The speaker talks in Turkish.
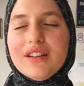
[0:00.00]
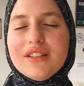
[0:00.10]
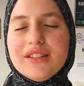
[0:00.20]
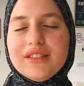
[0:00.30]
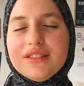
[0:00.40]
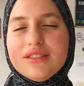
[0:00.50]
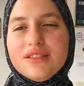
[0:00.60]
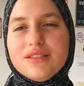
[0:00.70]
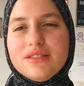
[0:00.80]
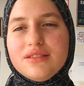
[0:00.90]
E,
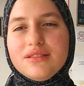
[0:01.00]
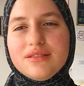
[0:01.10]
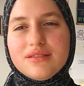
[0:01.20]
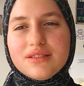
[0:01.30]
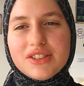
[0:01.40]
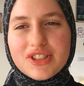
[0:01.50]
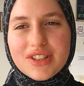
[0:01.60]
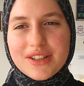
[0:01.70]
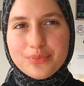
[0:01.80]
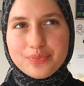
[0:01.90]
işte
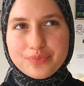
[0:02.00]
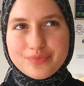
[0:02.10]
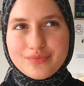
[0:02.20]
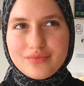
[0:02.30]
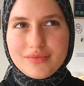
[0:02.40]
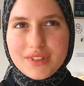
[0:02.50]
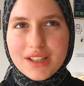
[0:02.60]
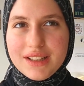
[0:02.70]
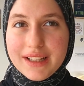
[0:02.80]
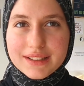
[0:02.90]

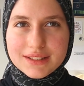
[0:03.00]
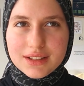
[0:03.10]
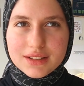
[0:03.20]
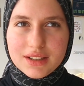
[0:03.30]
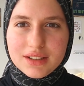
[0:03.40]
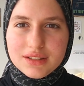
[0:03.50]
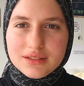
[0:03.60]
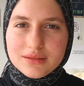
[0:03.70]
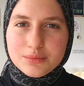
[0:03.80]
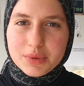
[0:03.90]
Letta da
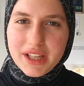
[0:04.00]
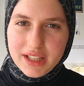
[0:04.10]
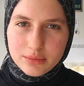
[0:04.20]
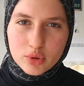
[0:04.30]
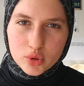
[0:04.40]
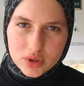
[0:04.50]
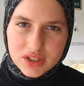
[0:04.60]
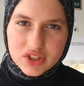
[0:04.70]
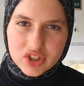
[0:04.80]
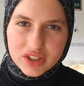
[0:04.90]
bir kelime
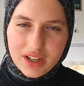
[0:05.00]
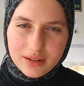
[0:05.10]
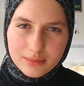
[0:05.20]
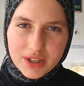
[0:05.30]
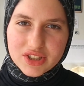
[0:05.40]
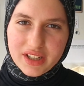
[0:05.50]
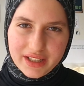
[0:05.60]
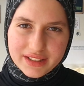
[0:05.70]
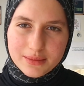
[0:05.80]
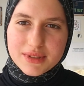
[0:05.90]
ustası çırağı. Baş
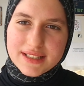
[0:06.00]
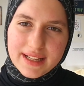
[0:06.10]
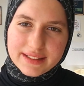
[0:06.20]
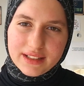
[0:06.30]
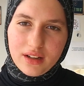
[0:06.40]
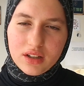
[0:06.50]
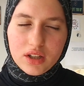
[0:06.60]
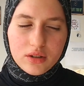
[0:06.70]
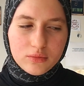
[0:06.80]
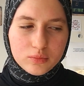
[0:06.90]
karakterimiz Letta.
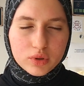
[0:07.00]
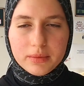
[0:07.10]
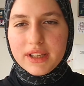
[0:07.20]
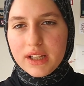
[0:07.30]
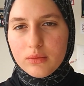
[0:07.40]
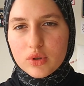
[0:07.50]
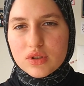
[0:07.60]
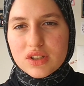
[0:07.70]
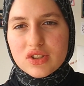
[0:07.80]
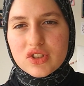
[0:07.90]
Bu da bir kelime
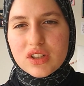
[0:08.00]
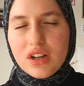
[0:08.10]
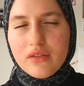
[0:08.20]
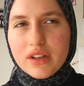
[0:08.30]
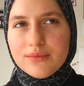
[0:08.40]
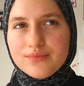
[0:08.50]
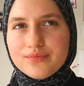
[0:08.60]
ustası çırağı ve